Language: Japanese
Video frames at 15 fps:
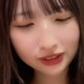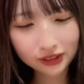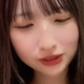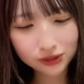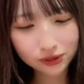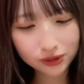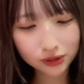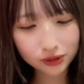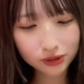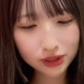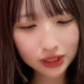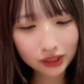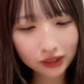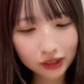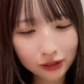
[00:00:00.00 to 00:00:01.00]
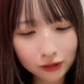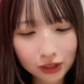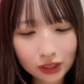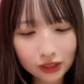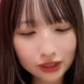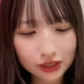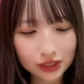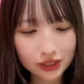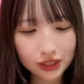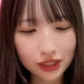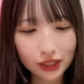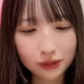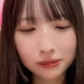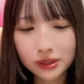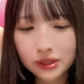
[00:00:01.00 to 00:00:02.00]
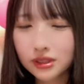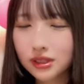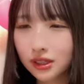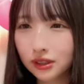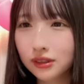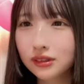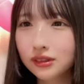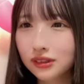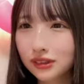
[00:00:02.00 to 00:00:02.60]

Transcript: ちょっと言っちゃってるなんて自信ありますか